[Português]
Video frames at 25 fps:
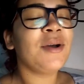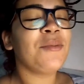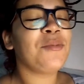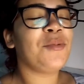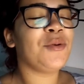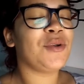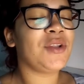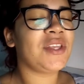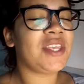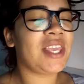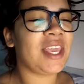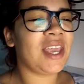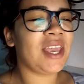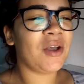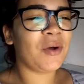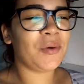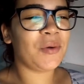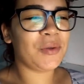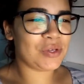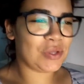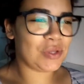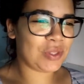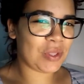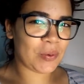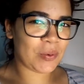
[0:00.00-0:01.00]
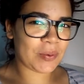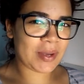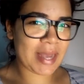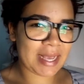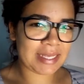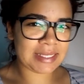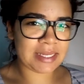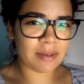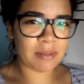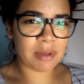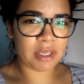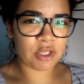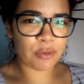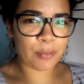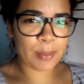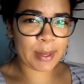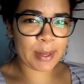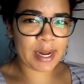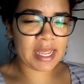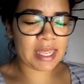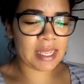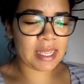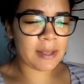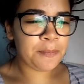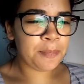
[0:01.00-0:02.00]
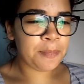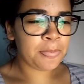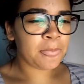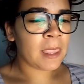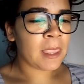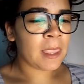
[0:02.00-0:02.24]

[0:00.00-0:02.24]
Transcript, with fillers: porque hoje eu tenho um casamento para ir